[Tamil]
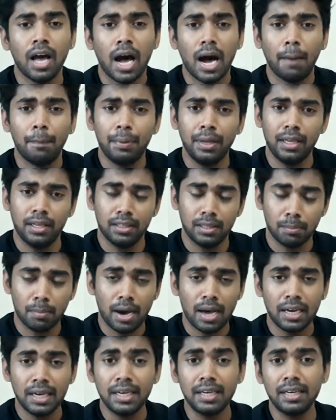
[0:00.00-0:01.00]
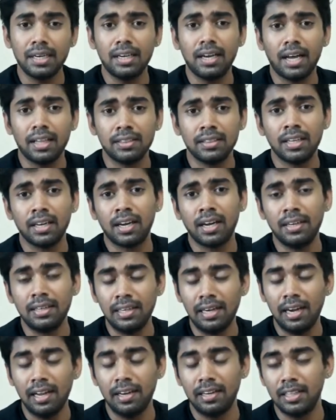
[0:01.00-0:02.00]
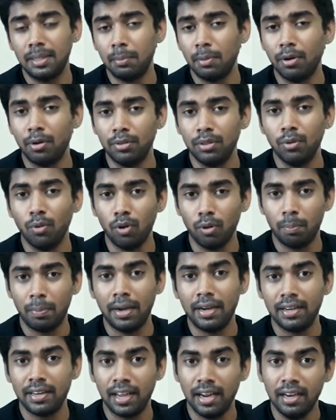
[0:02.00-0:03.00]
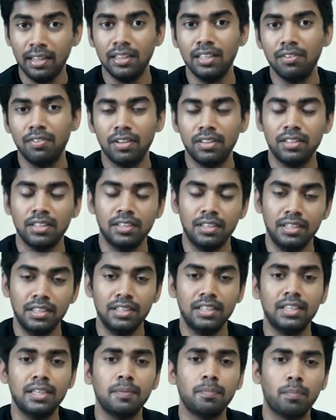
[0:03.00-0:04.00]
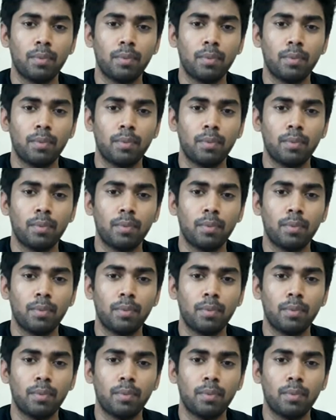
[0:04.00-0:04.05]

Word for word: அப்படி இந்த மாறிக்கிட்டு இருக்க அந்த கண்ட்ரியில இருந்துமே வந்து ஒரு பெண் எழுந்து வந்து நின்று